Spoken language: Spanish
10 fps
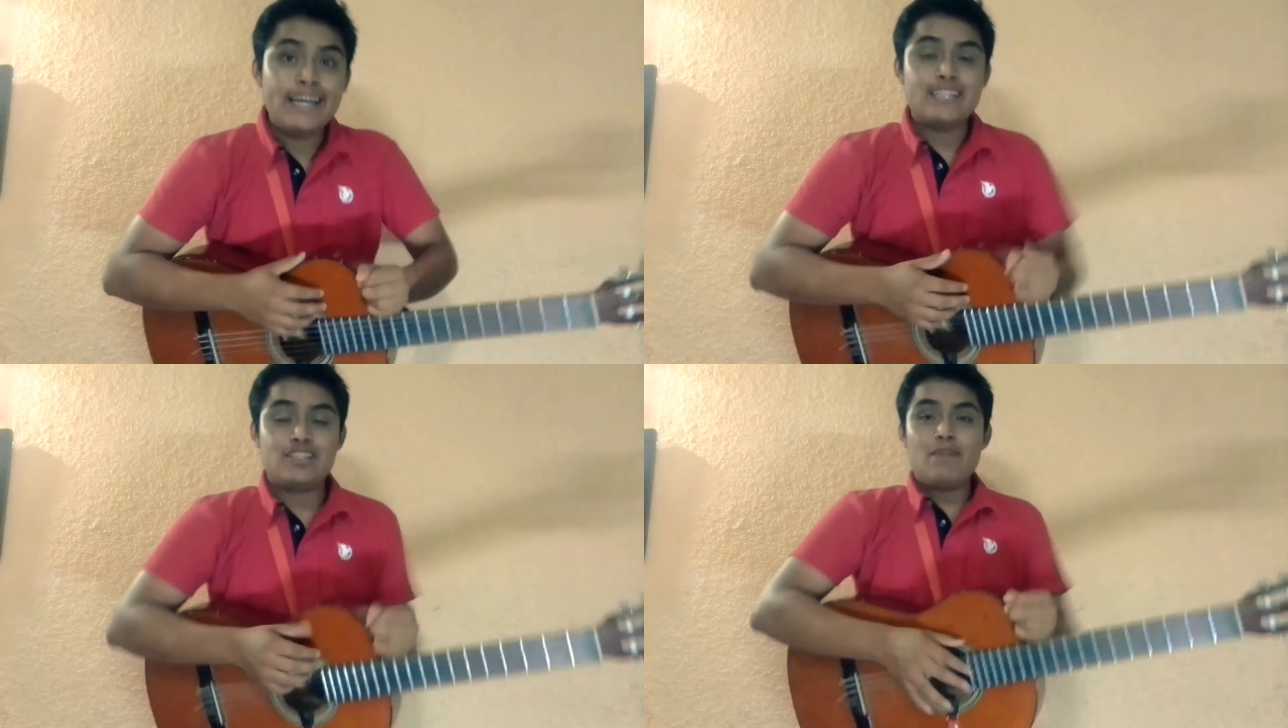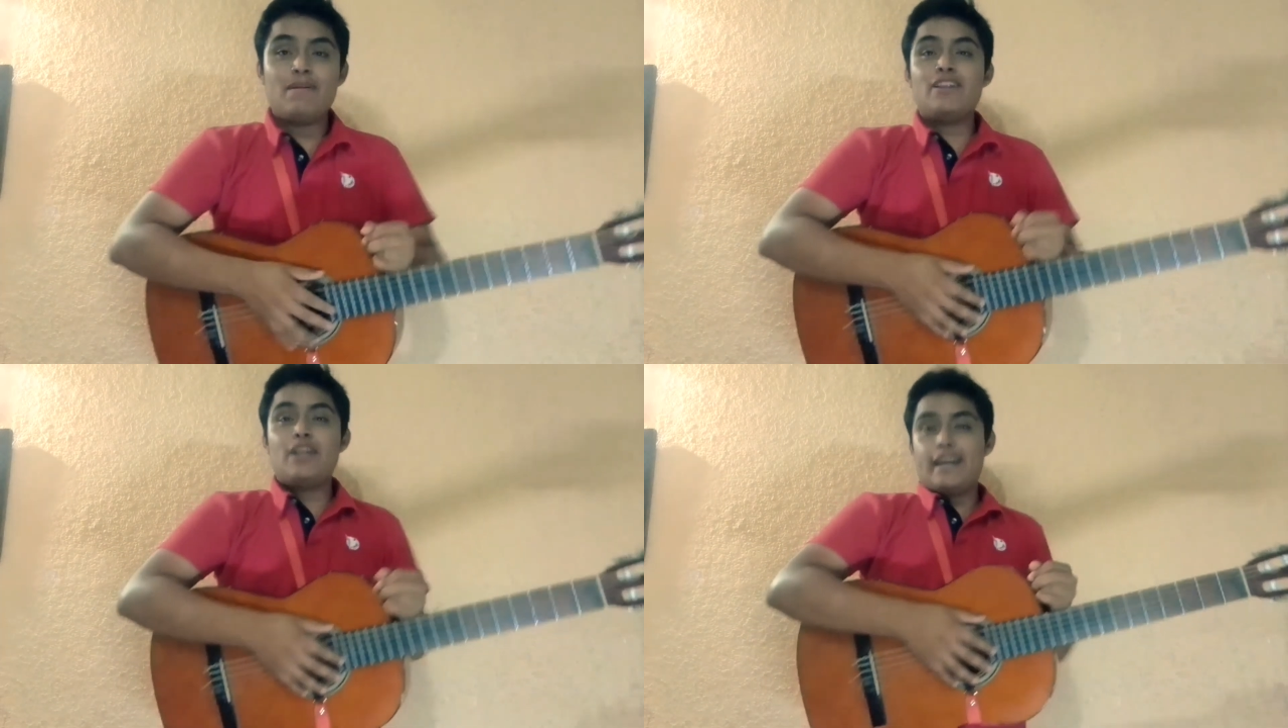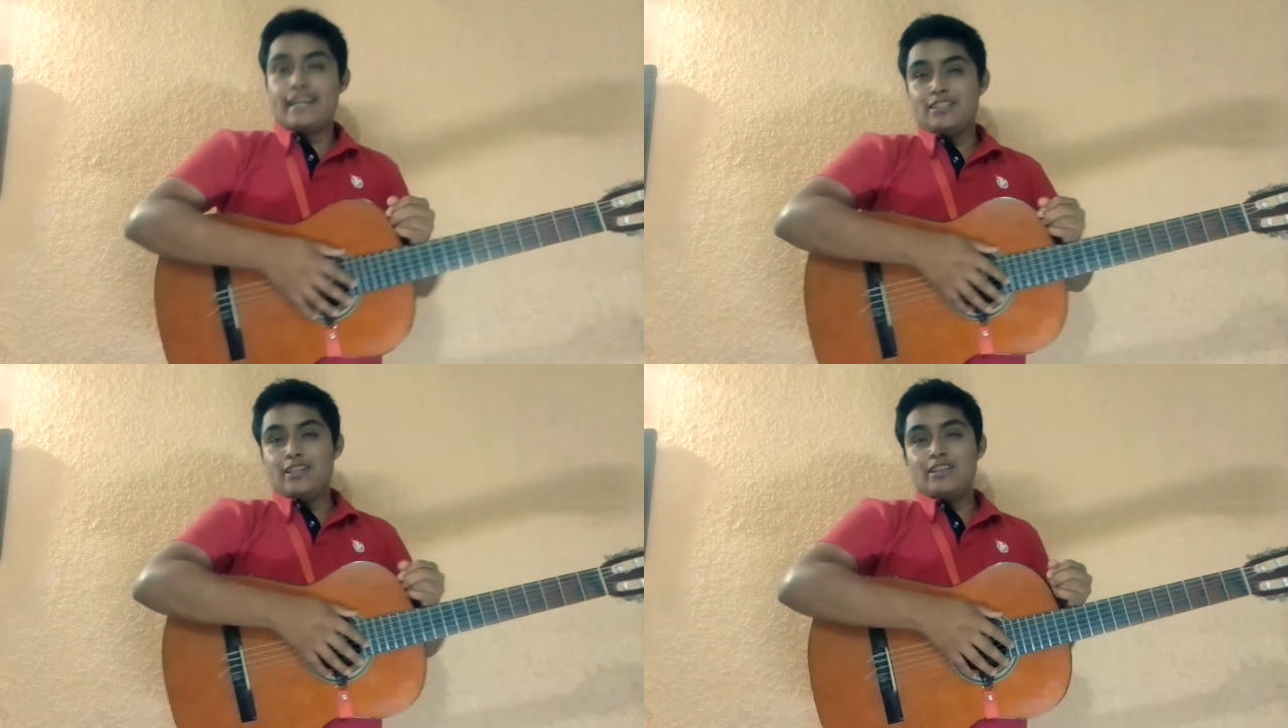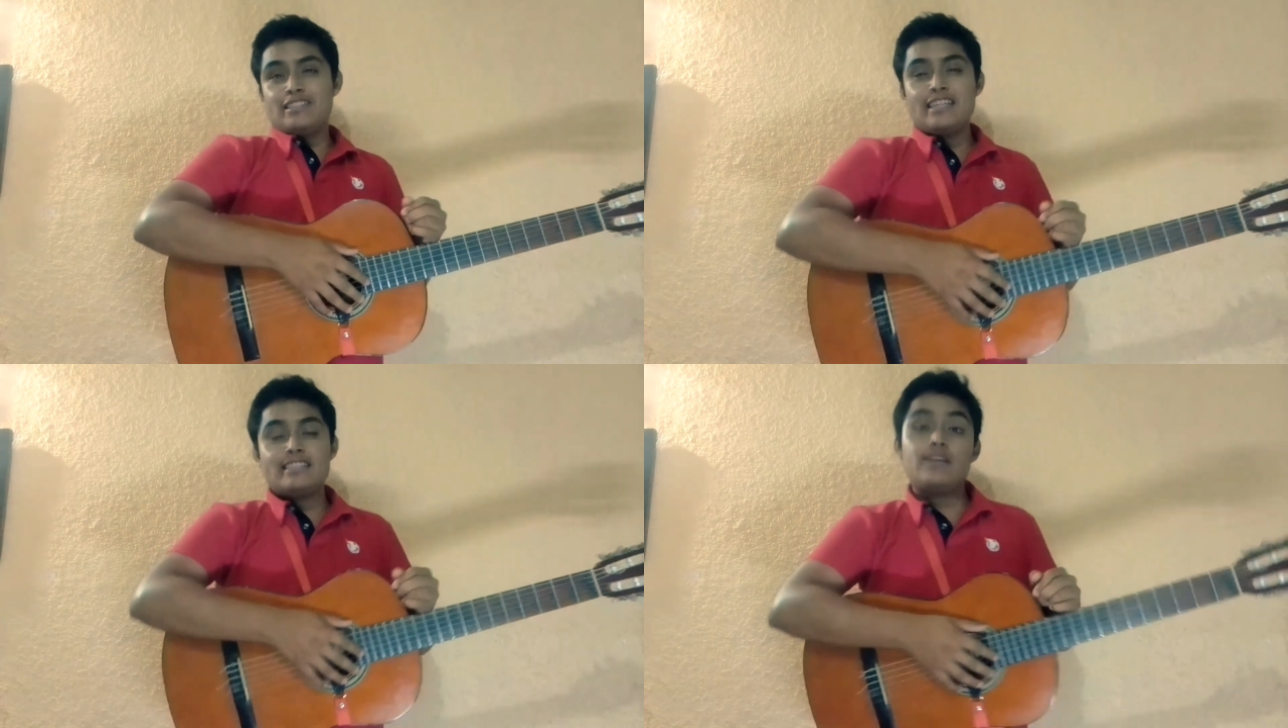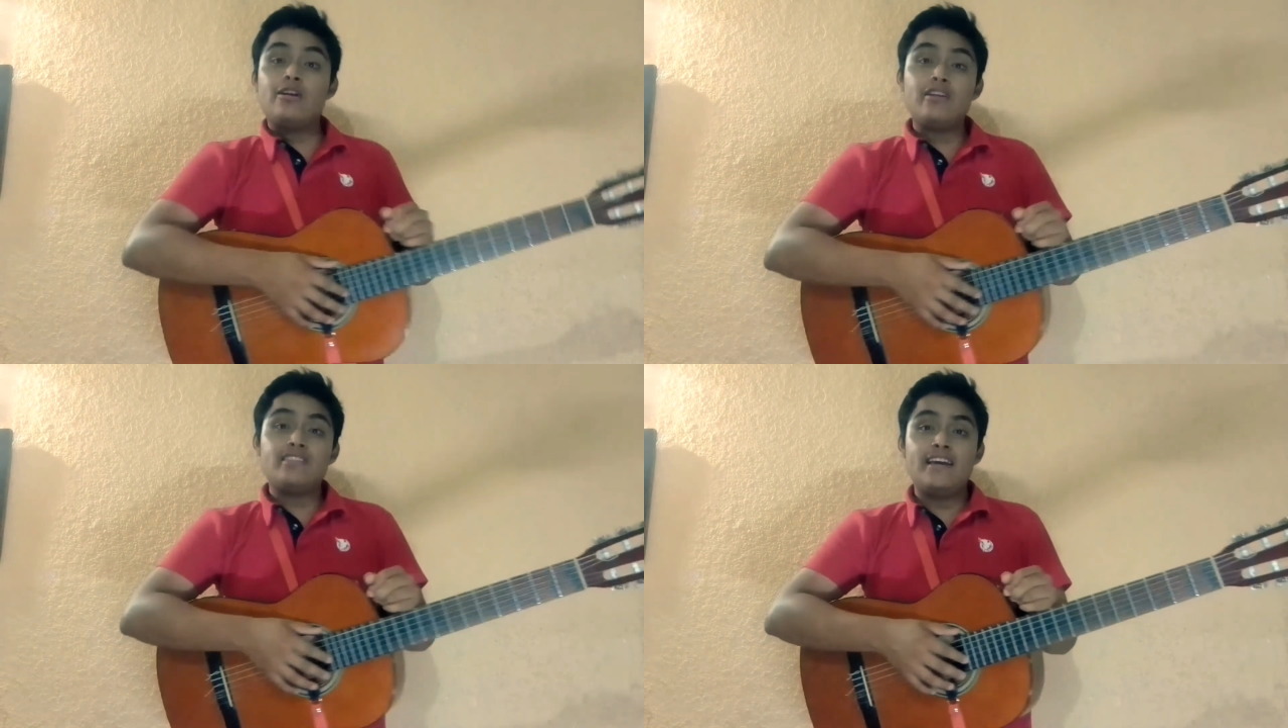Estoy hablando de la canción de los Tigres del
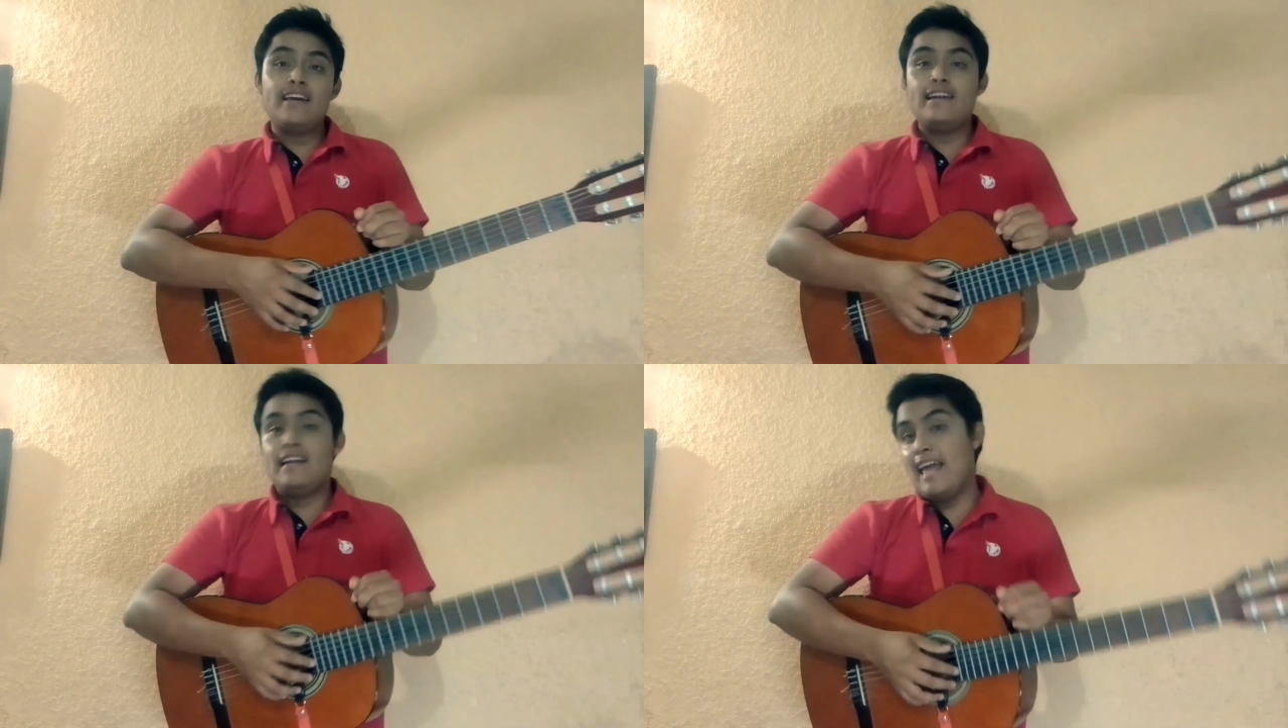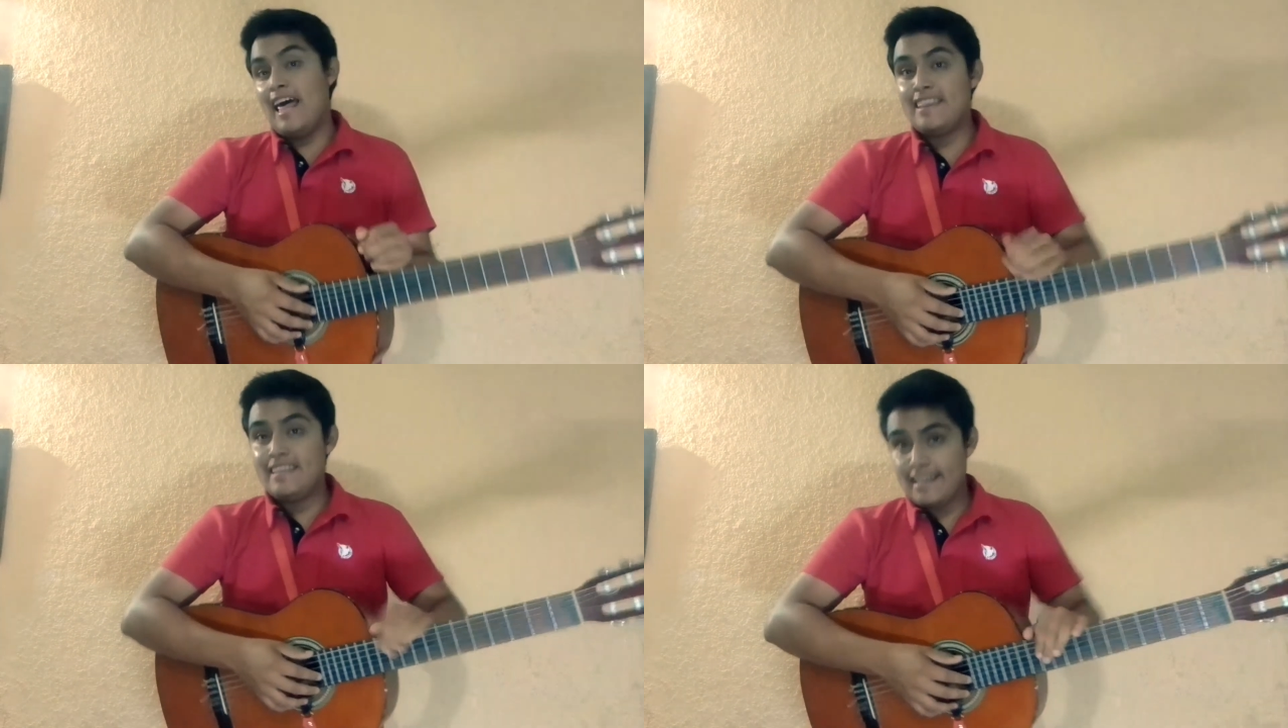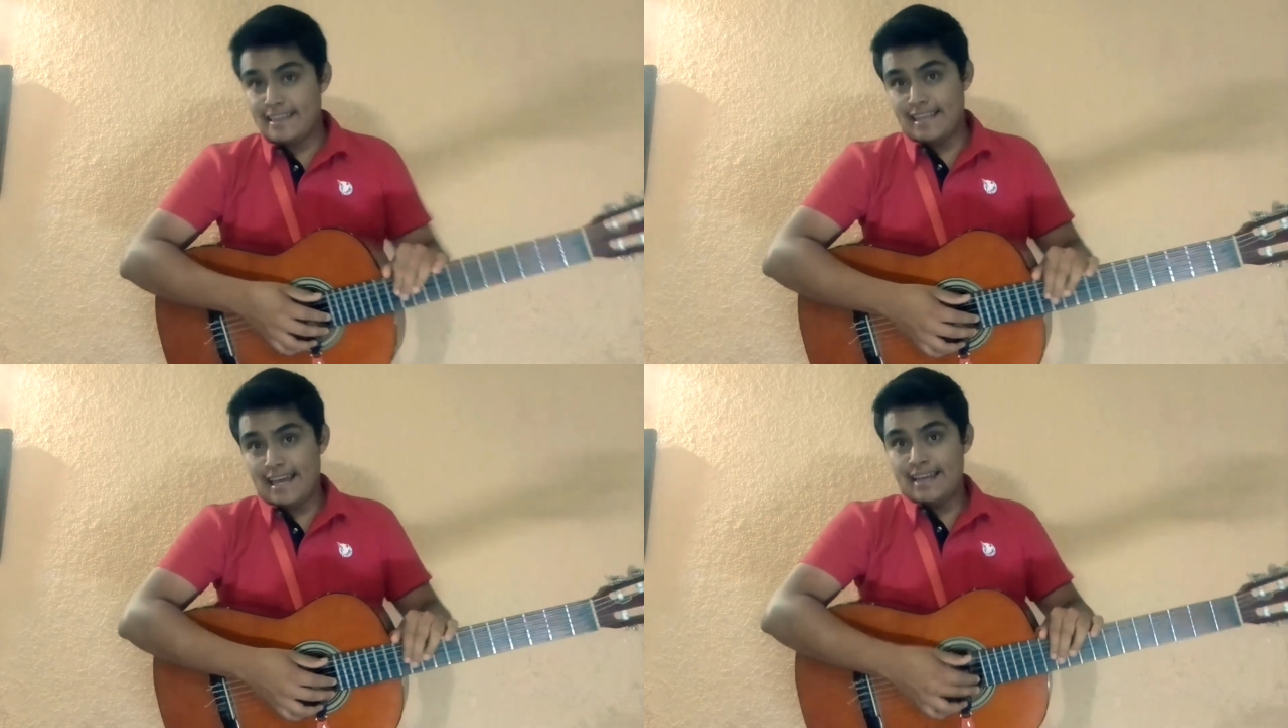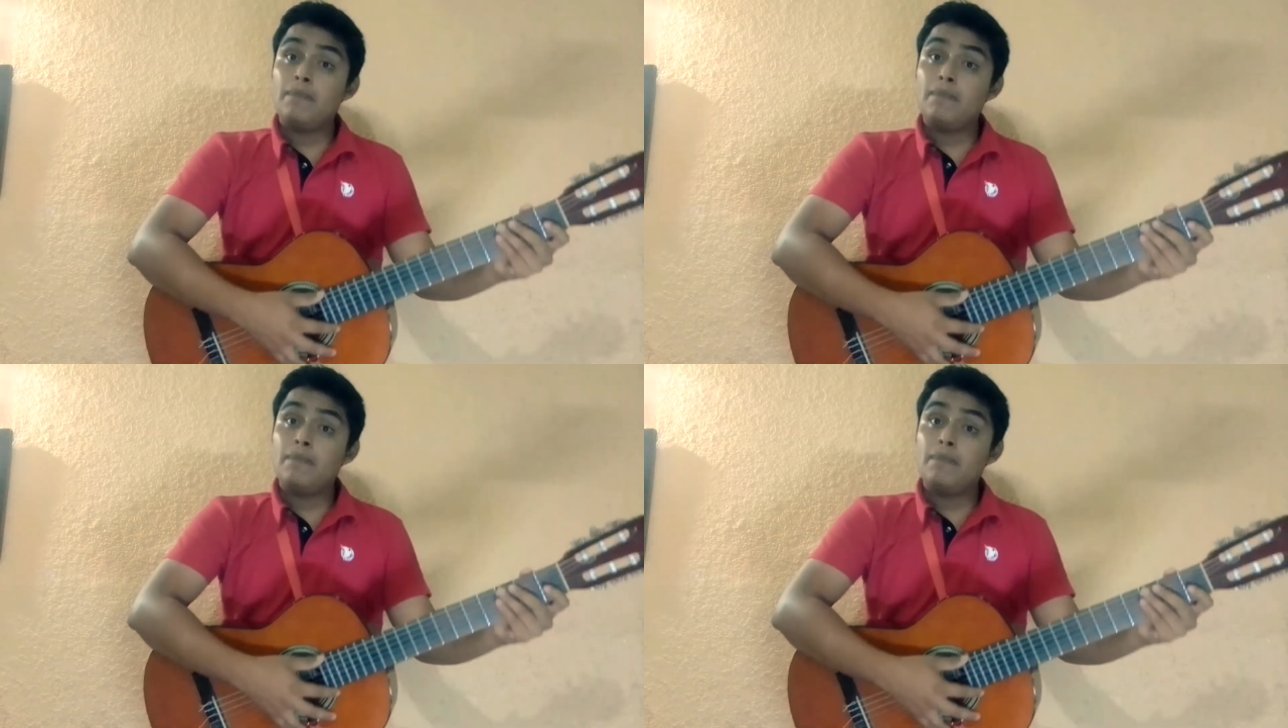Norte, La Dieta.